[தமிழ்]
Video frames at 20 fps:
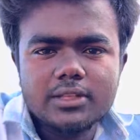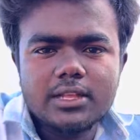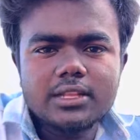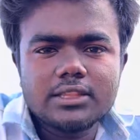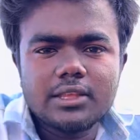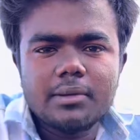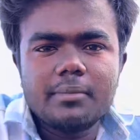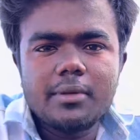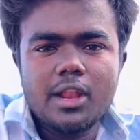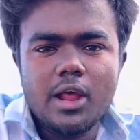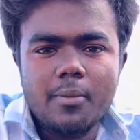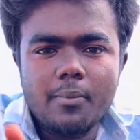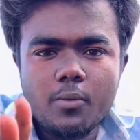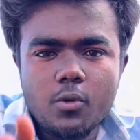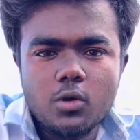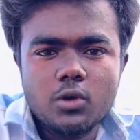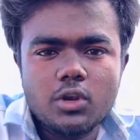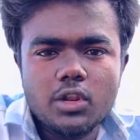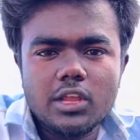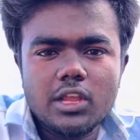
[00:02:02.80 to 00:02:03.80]
தான் தம்பி நான்
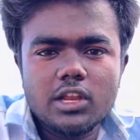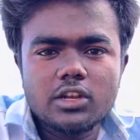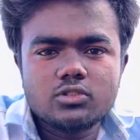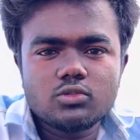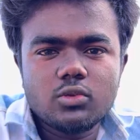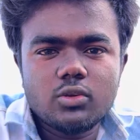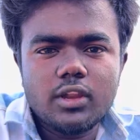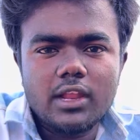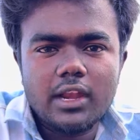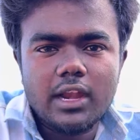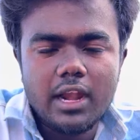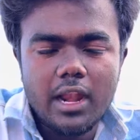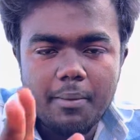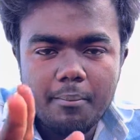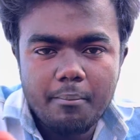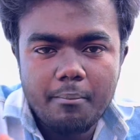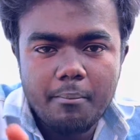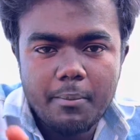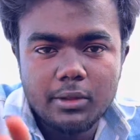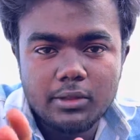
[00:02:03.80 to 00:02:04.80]
போட்டிருக்கேன்னு சொல்லி என்னை
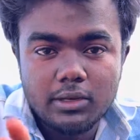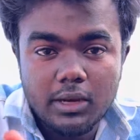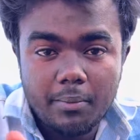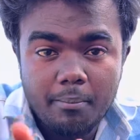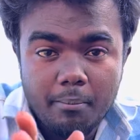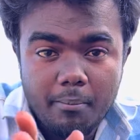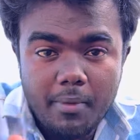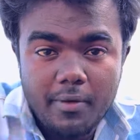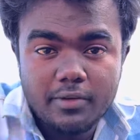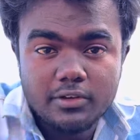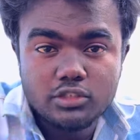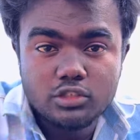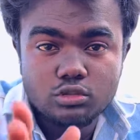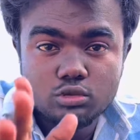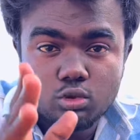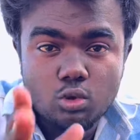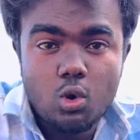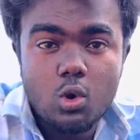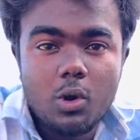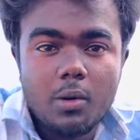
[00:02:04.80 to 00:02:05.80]
நம்ப நம்ப வச்சு
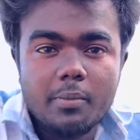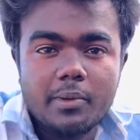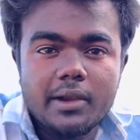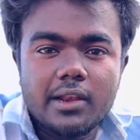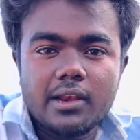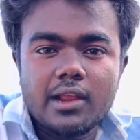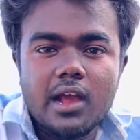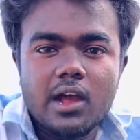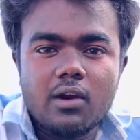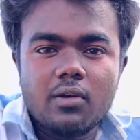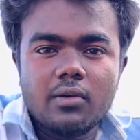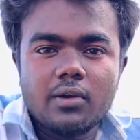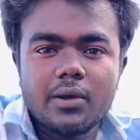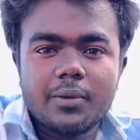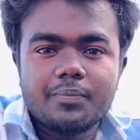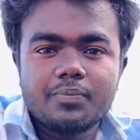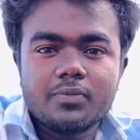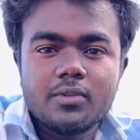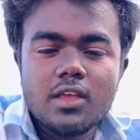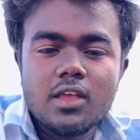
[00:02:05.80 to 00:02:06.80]
துரோகம் பண்ணியிருக்காங்க அவங்க
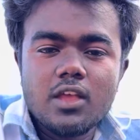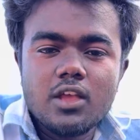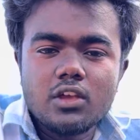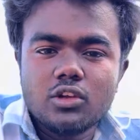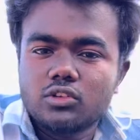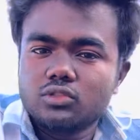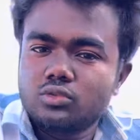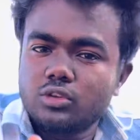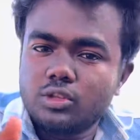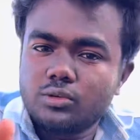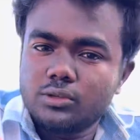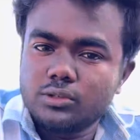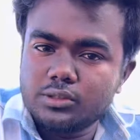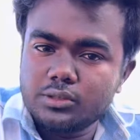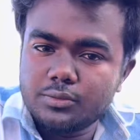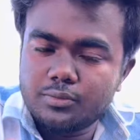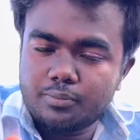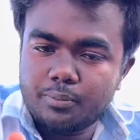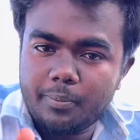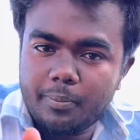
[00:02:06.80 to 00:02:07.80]
ஸோ இது வந்து
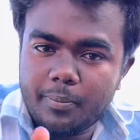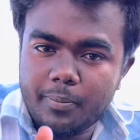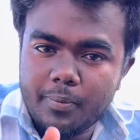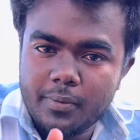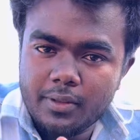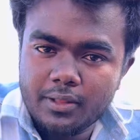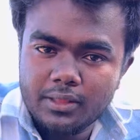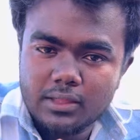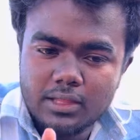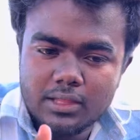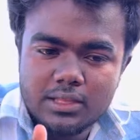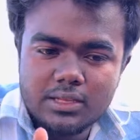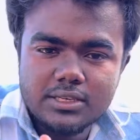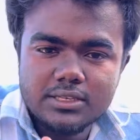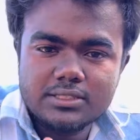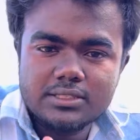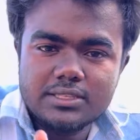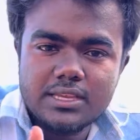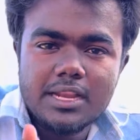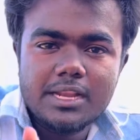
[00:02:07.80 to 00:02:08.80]
இந்த இதுக்கு
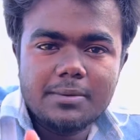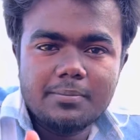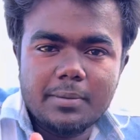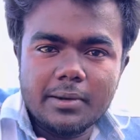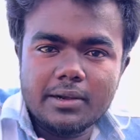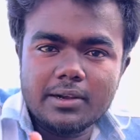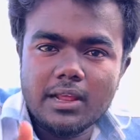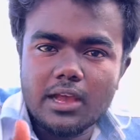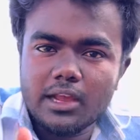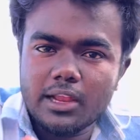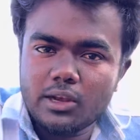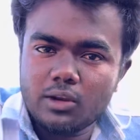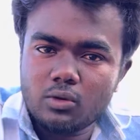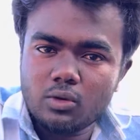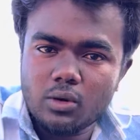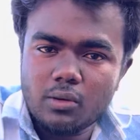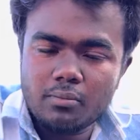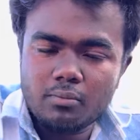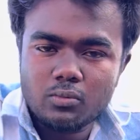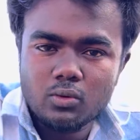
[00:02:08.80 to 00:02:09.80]
சீட் பண்ணிட்டாங்க என்ன
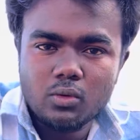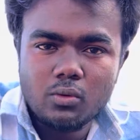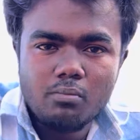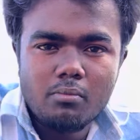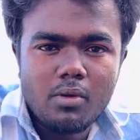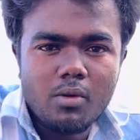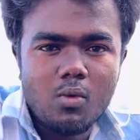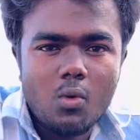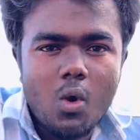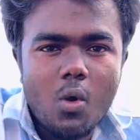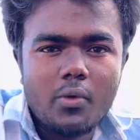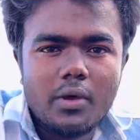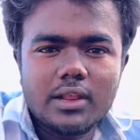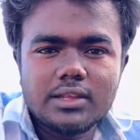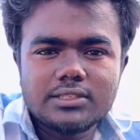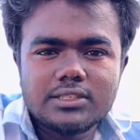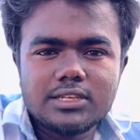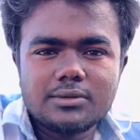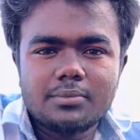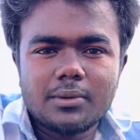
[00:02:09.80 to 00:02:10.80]
ரொம்ப ரொம்ப ஓவராக
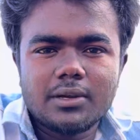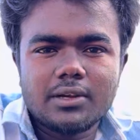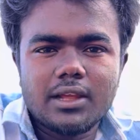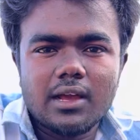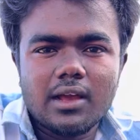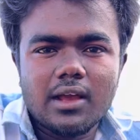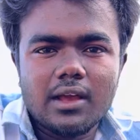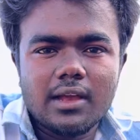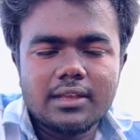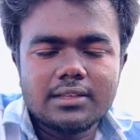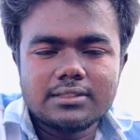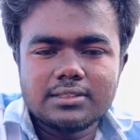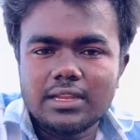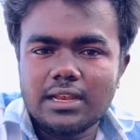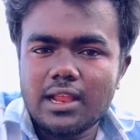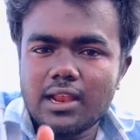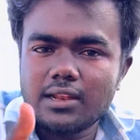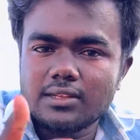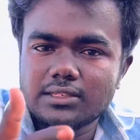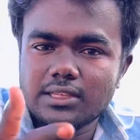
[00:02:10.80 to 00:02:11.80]
சீட் பண்ணிட்டாங்க கைஸ்
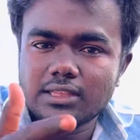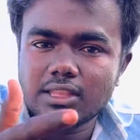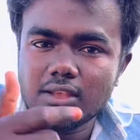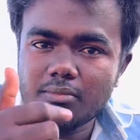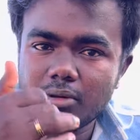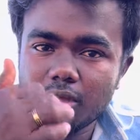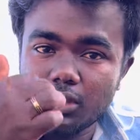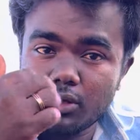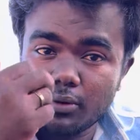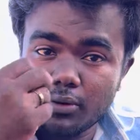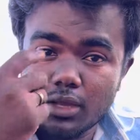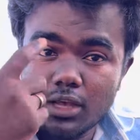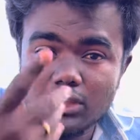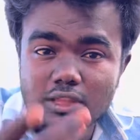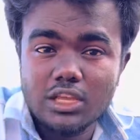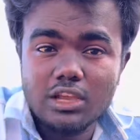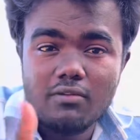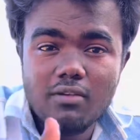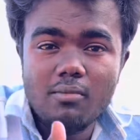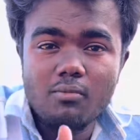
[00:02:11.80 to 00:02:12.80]
என்னால் சத்தியமாக அதை
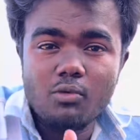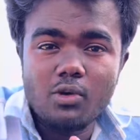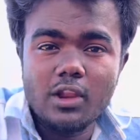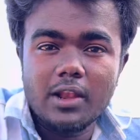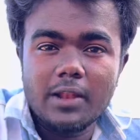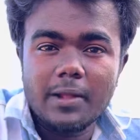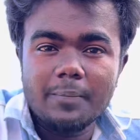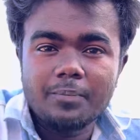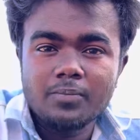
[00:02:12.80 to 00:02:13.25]
ஏற்றுக்கவே முடியல